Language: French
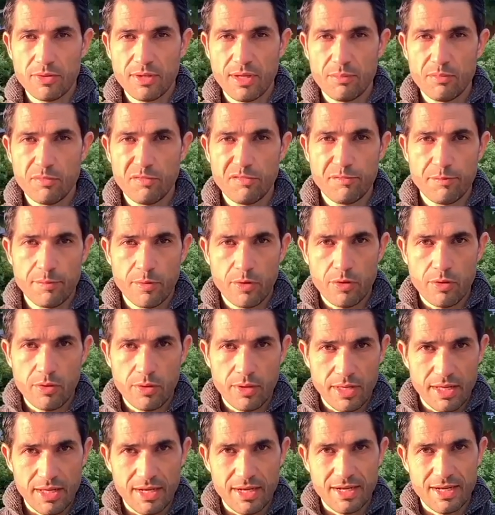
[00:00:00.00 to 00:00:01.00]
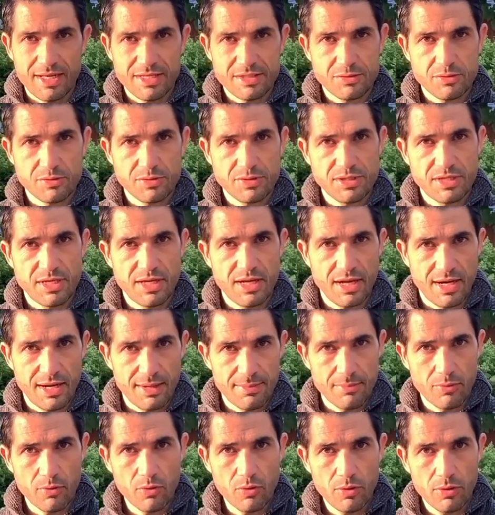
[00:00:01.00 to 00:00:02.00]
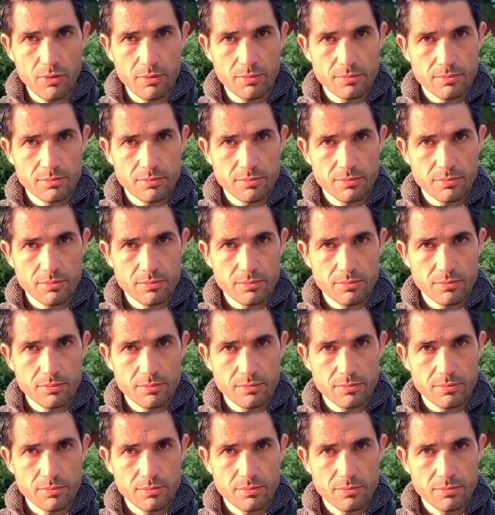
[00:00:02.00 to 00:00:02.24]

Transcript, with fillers: un mouvement et l'associer à un mot,